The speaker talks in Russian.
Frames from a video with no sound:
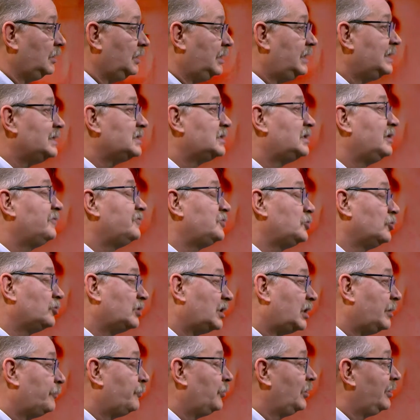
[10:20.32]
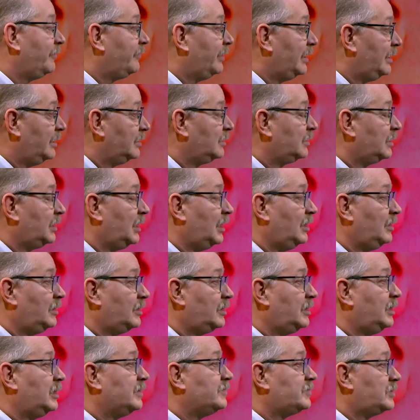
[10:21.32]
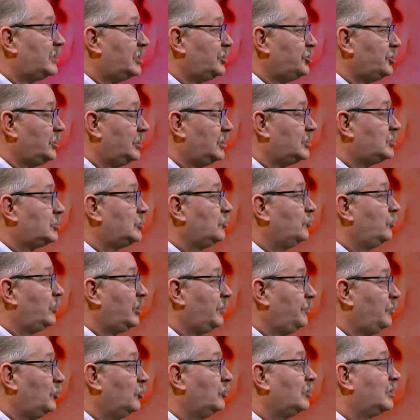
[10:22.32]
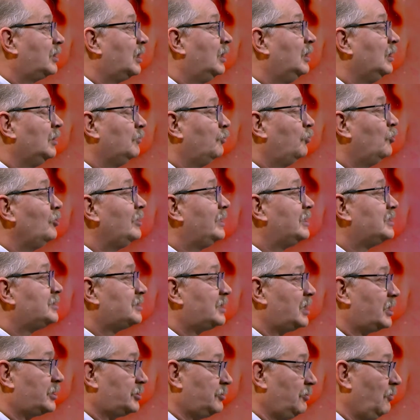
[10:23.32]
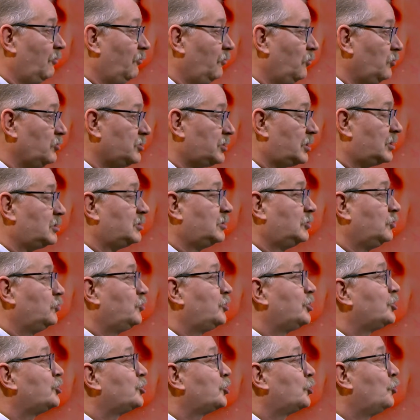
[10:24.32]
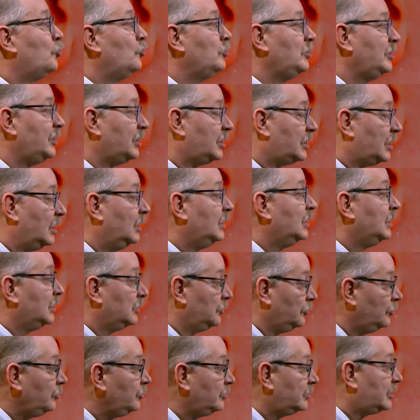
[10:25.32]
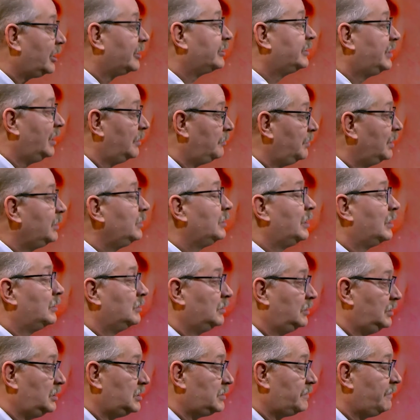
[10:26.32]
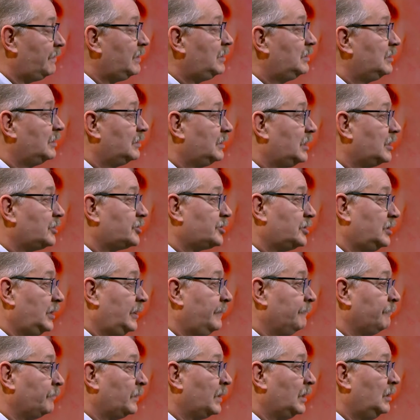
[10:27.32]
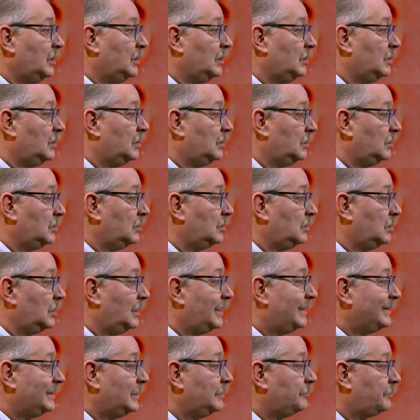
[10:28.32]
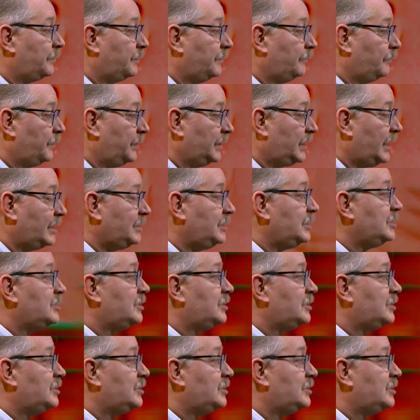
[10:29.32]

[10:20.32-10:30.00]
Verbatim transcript: Если все-таки поливалентные аллергии встречаются у ребенка более старшего возраста, уже школьника, ну, тогда мы действительно должны э, подойти